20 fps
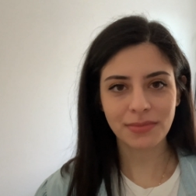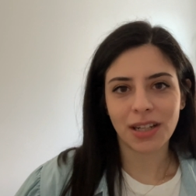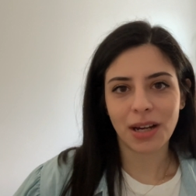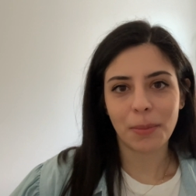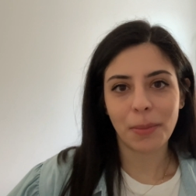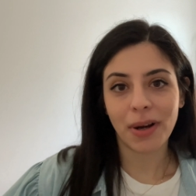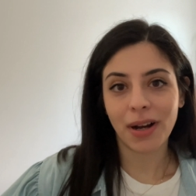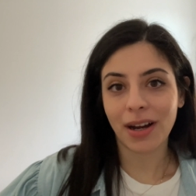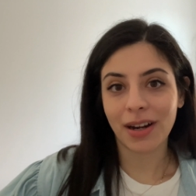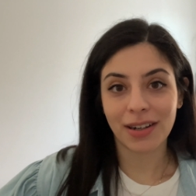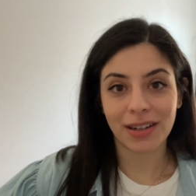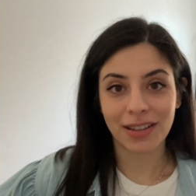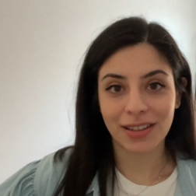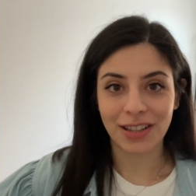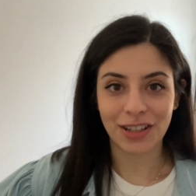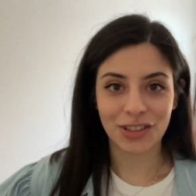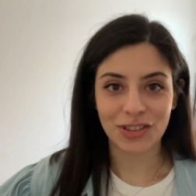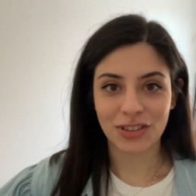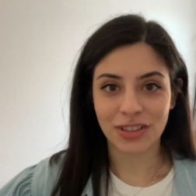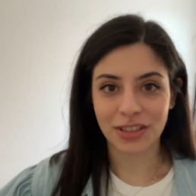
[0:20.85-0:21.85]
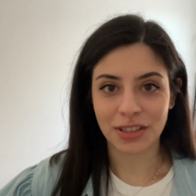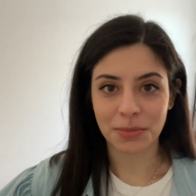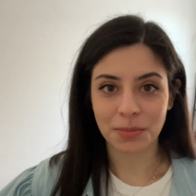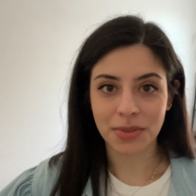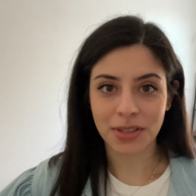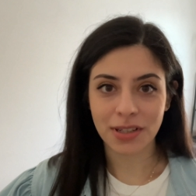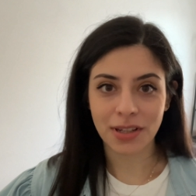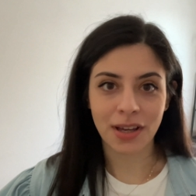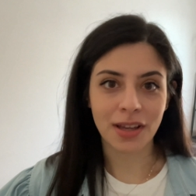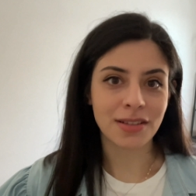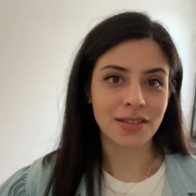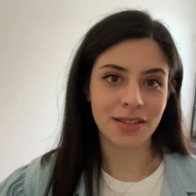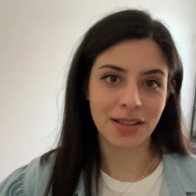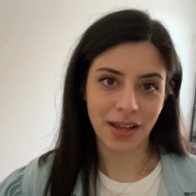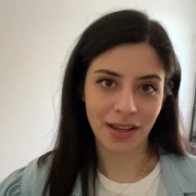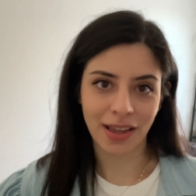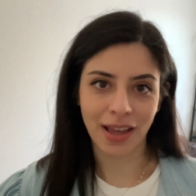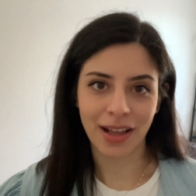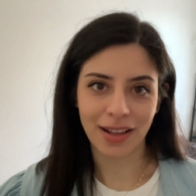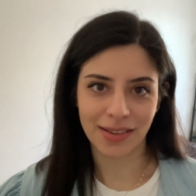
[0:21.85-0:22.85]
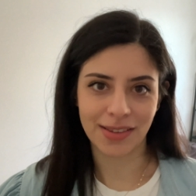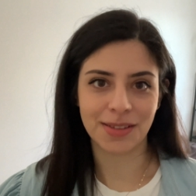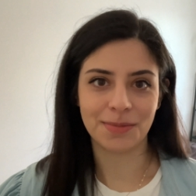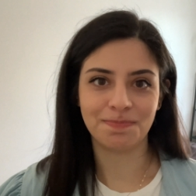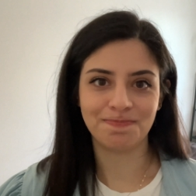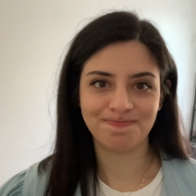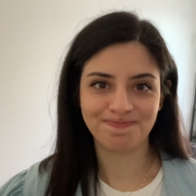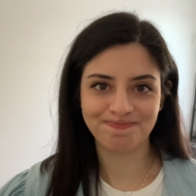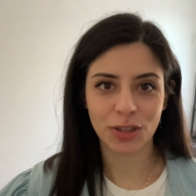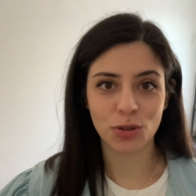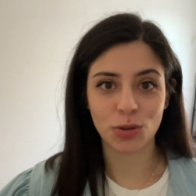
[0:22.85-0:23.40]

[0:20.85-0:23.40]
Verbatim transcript: Ama arkadaşlarımın gazına geldim.